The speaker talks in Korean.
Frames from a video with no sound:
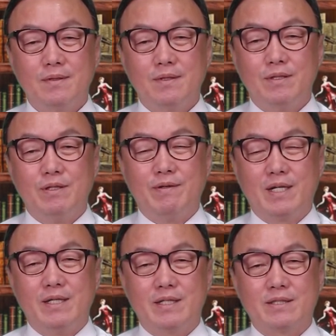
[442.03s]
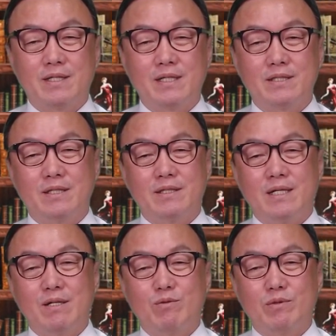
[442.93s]
이와 관련해서 강 씨는
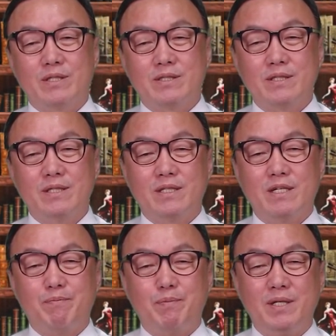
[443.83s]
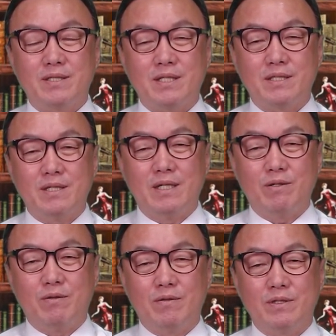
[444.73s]
한국 여성의전에 피해 사실을
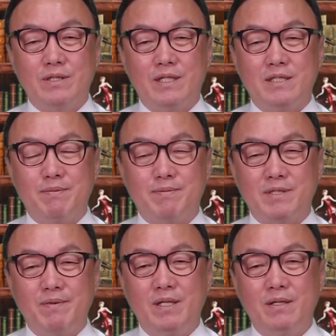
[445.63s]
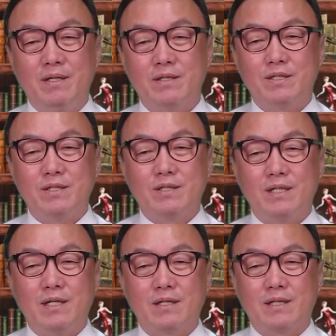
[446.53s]
알리고 지난 13일
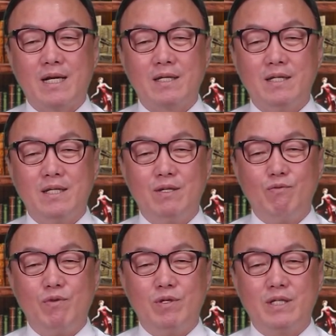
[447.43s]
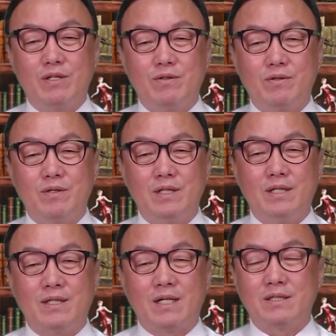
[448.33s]
정의당 당기위원회도
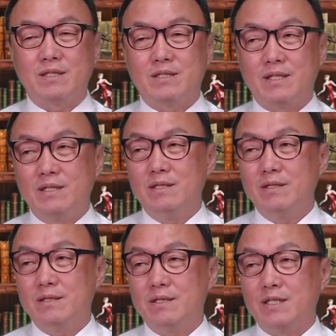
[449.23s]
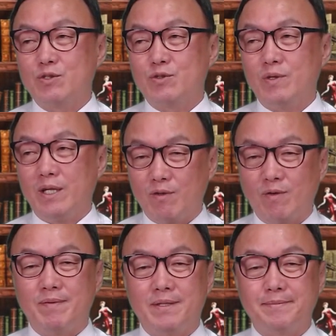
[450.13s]
이 당직자를 제수했다고 합니다.